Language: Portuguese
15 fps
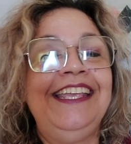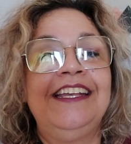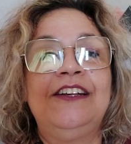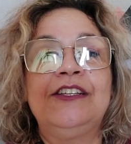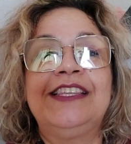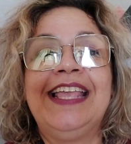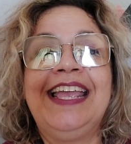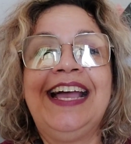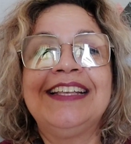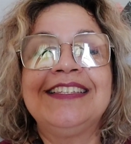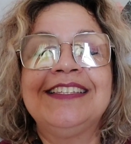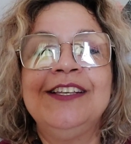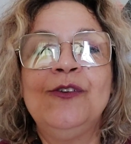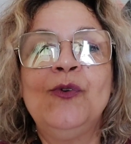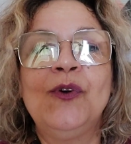e ter a
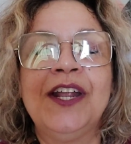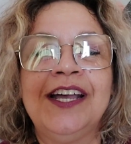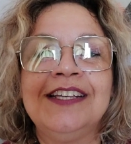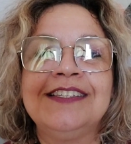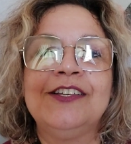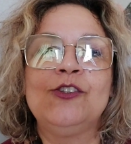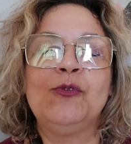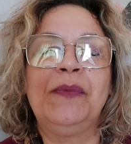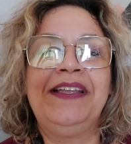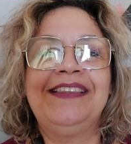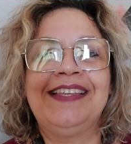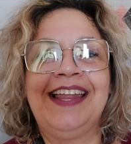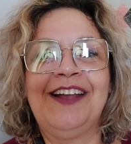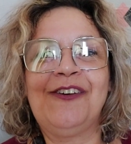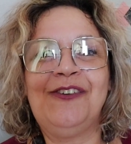segurança de uma
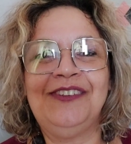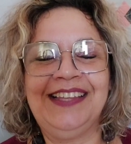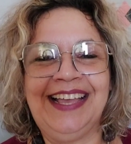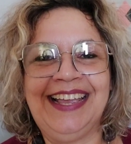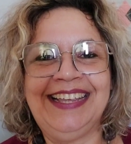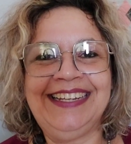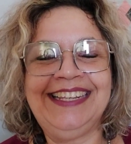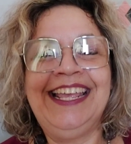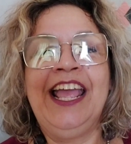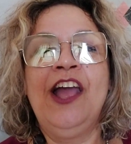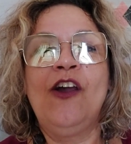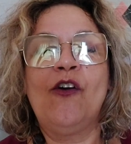entrega online.